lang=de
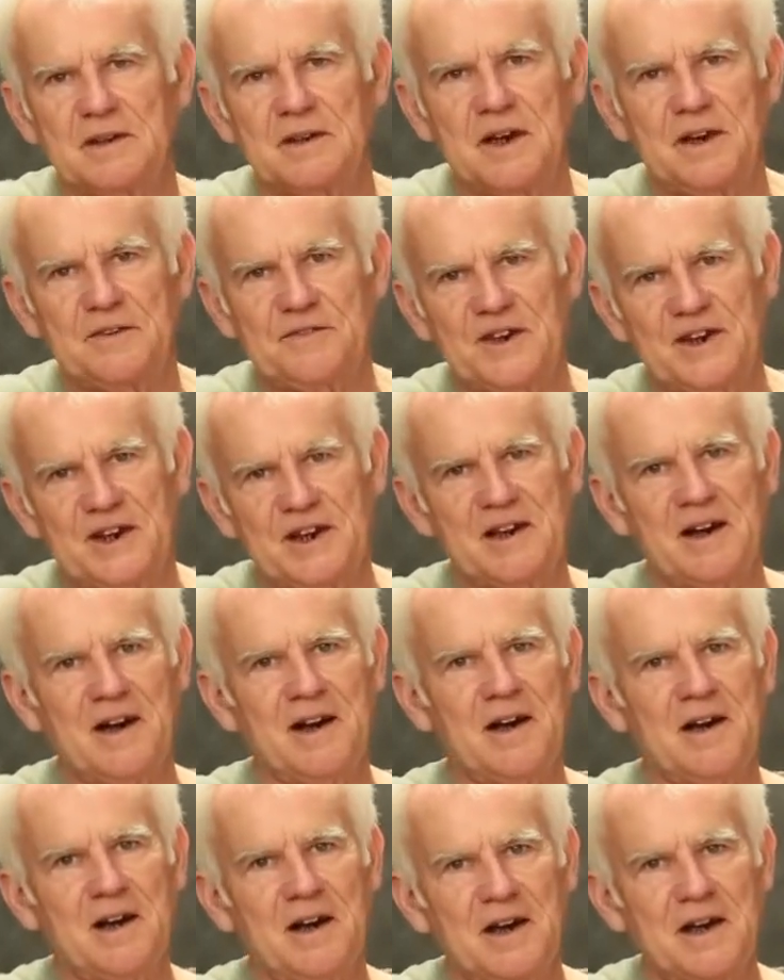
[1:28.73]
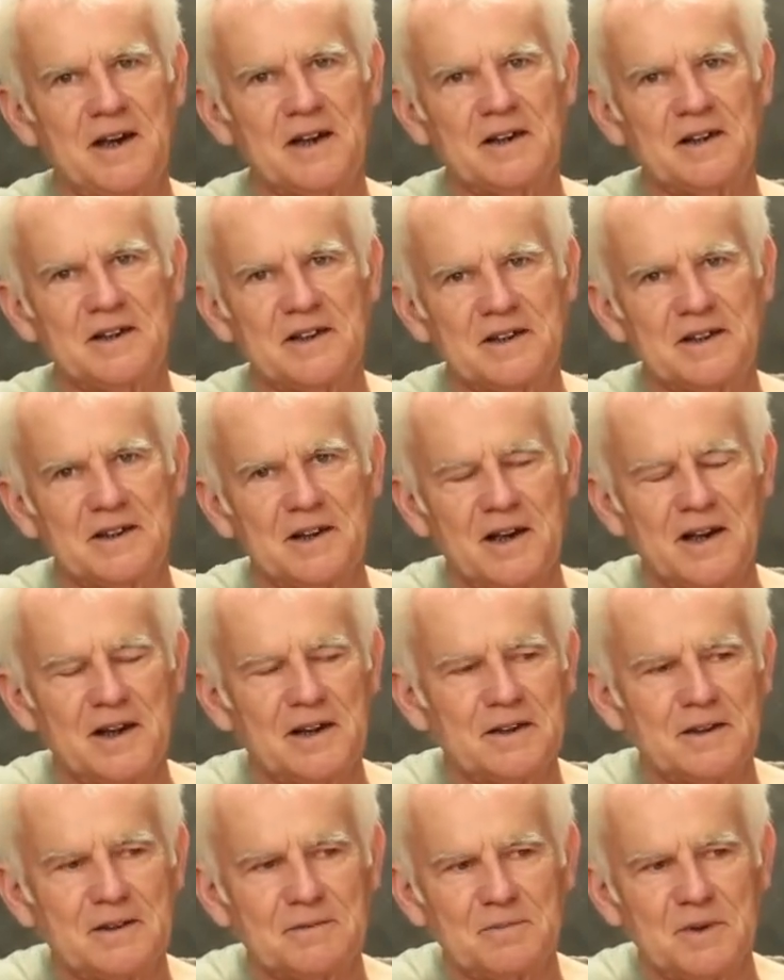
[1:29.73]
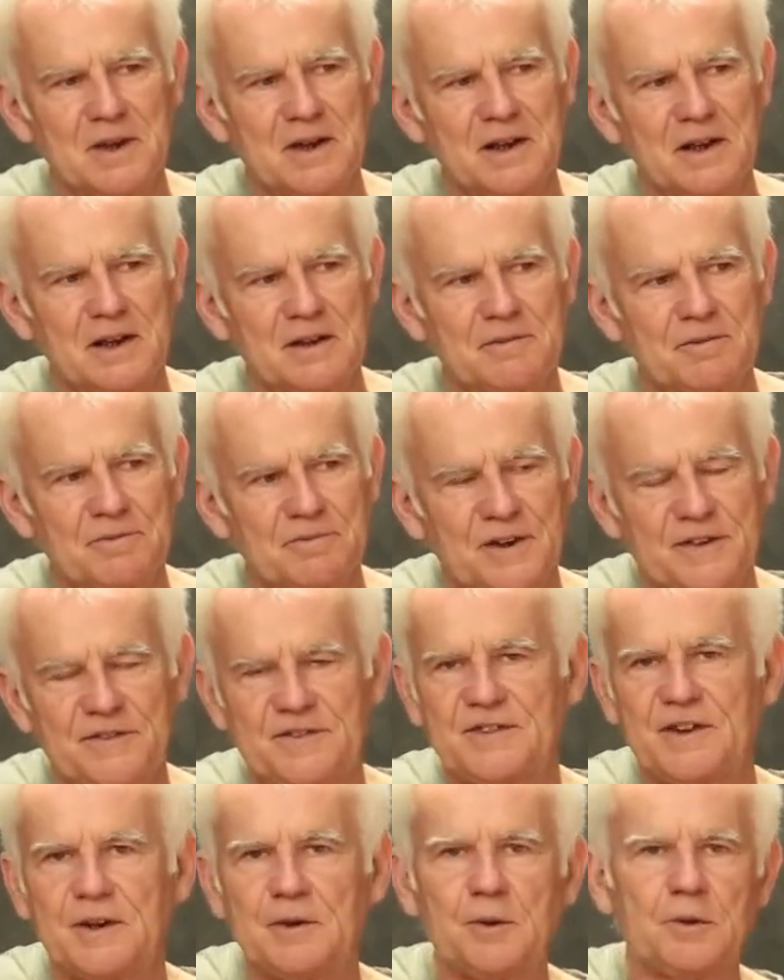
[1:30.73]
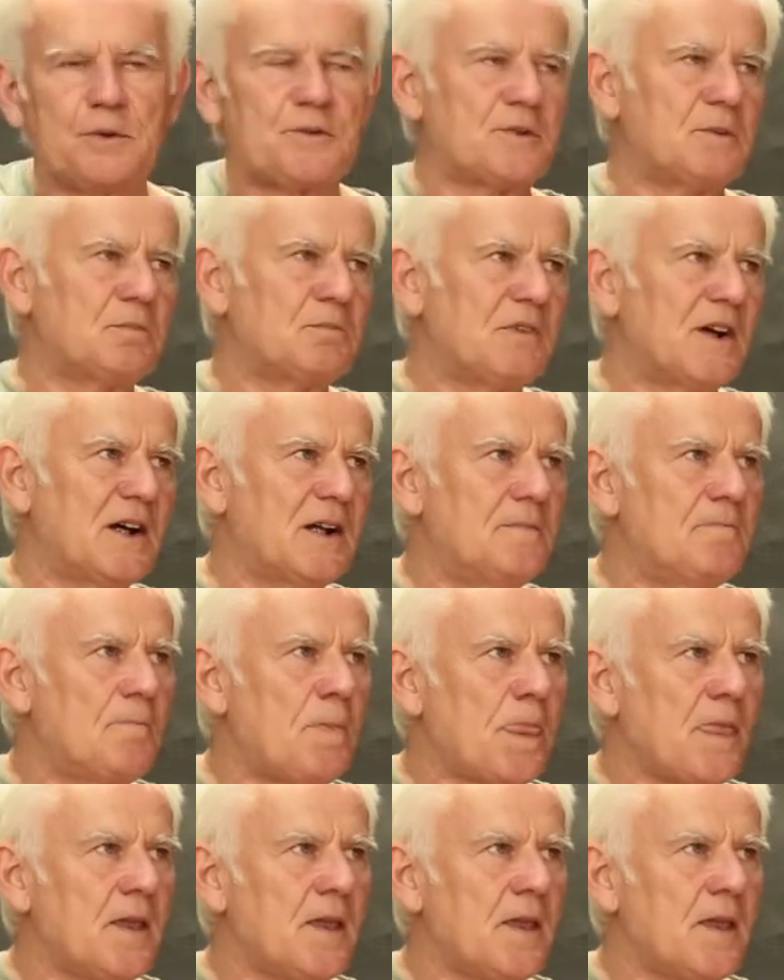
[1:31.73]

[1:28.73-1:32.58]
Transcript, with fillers: SEK eigentlich eine, ein Faszinosum, weil